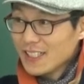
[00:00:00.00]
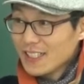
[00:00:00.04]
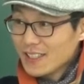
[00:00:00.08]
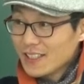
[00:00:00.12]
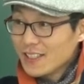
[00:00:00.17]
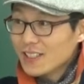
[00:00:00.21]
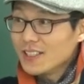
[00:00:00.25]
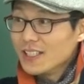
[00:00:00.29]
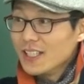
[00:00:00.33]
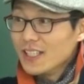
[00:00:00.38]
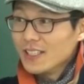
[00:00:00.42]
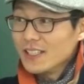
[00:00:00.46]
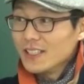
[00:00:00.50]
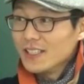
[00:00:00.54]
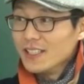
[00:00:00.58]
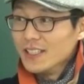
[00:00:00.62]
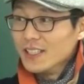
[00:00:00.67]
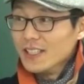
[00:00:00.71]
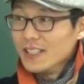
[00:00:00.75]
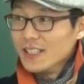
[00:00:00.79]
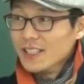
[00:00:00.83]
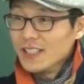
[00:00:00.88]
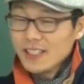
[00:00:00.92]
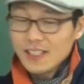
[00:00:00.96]
그러니 안
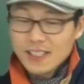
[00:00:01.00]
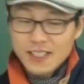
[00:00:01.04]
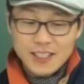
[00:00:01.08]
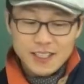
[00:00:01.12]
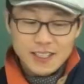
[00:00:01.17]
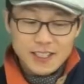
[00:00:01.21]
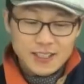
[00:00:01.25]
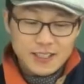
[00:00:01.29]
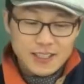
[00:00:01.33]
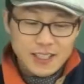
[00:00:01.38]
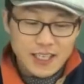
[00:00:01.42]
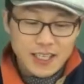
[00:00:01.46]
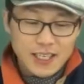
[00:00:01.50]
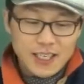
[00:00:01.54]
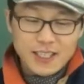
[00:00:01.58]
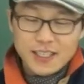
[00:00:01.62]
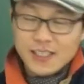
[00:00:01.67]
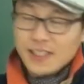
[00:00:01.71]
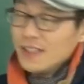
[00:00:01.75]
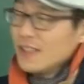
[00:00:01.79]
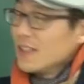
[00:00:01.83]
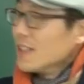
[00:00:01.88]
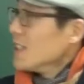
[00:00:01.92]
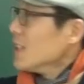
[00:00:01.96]
그러니? 자,
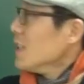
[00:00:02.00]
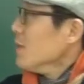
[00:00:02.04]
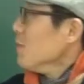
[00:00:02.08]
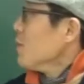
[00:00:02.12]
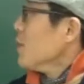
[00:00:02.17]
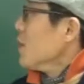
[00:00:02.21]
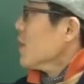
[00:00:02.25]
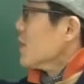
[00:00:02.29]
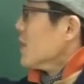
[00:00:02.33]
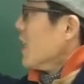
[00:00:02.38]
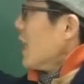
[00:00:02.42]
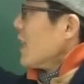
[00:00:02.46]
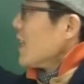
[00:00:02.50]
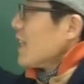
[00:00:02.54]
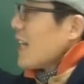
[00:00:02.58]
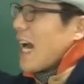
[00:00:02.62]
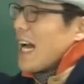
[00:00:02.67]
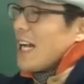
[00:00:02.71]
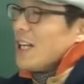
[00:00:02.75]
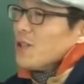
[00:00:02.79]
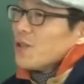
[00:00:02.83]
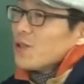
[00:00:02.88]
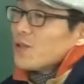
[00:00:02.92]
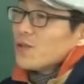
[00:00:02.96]
이렇게 심적 나는
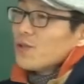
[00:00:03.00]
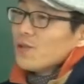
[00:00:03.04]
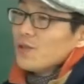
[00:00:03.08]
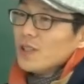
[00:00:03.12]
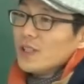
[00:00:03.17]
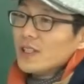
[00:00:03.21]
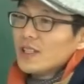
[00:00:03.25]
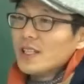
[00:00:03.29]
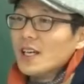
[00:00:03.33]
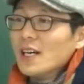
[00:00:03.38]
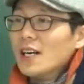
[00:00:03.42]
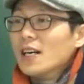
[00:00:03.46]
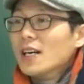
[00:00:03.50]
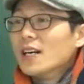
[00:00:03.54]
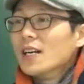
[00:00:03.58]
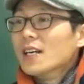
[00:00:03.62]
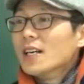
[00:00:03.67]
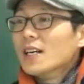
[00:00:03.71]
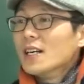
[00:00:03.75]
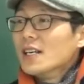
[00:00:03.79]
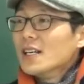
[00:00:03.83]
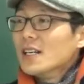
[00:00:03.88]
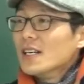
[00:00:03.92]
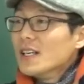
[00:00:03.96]
할 수 있다.
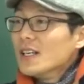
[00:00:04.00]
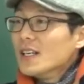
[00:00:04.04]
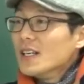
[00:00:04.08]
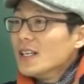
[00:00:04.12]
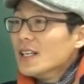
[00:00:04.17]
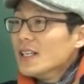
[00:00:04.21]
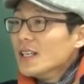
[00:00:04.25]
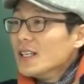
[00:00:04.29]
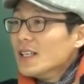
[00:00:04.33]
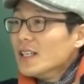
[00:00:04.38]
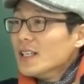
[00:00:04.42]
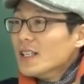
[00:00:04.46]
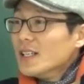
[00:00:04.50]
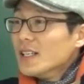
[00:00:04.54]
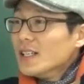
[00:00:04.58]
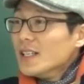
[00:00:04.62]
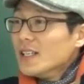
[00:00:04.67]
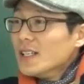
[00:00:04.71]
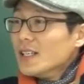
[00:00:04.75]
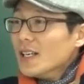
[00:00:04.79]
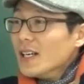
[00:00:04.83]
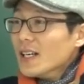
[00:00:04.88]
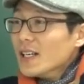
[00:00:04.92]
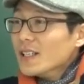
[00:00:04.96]

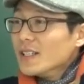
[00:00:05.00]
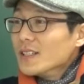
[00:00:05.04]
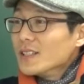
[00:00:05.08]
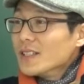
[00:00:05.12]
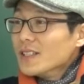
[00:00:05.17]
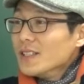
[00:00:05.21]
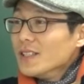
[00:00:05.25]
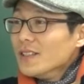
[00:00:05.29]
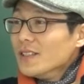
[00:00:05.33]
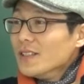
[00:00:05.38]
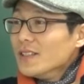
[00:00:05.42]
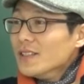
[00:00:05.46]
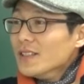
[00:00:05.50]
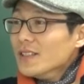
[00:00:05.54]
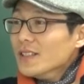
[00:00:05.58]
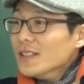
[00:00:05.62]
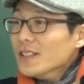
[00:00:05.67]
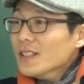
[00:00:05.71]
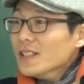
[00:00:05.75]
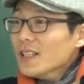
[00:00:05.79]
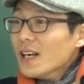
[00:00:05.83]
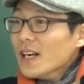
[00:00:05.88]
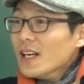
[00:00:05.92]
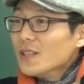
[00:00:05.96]
알겠어요?
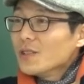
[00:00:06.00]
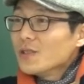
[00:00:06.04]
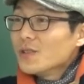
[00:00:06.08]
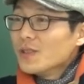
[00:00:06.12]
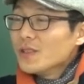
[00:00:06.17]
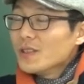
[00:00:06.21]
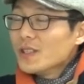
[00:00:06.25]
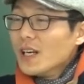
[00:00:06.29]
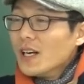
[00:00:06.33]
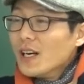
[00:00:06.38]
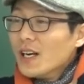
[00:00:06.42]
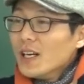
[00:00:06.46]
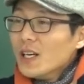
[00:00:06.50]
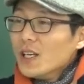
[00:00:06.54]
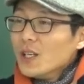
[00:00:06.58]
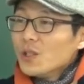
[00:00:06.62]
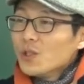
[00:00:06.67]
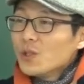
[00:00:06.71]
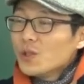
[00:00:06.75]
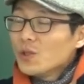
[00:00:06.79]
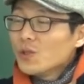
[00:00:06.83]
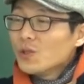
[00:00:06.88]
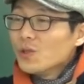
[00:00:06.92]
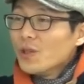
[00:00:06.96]
어, 할 수 있다.
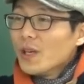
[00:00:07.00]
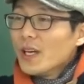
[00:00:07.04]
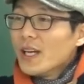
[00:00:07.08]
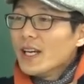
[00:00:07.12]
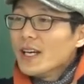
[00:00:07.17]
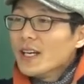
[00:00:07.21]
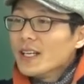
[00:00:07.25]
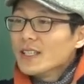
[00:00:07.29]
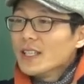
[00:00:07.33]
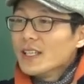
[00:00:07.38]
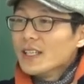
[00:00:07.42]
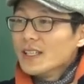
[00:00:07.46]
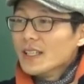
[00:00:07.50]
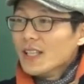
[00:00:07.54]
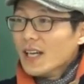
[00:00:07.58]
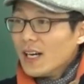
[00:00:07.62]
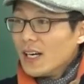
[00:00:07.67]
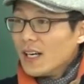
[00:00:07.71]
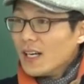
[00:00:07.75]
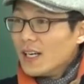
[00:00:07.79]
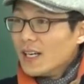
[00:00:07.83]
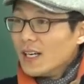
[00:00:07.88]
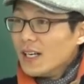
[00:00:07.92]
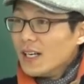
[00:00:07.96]
슈드 해야 된다.